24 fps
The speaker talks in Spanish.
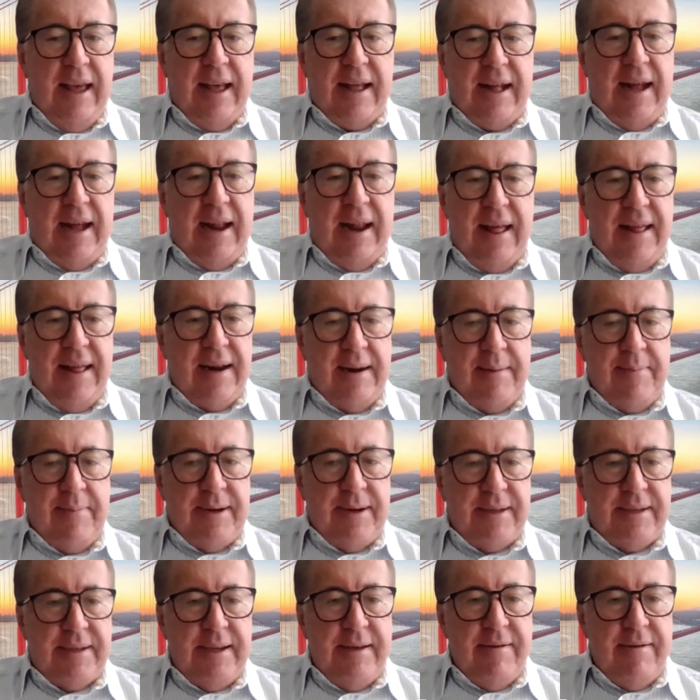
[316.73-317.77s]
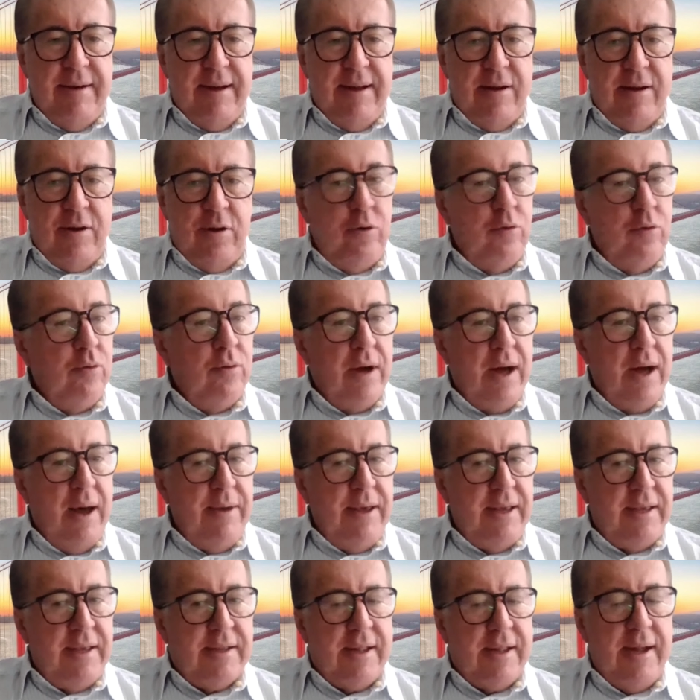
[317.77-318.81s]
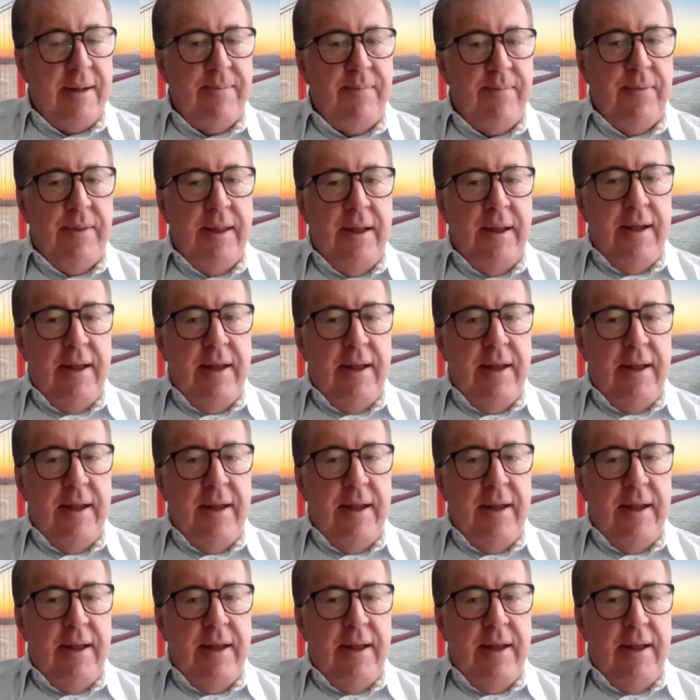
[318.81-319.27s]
escalada represiva nunca vista.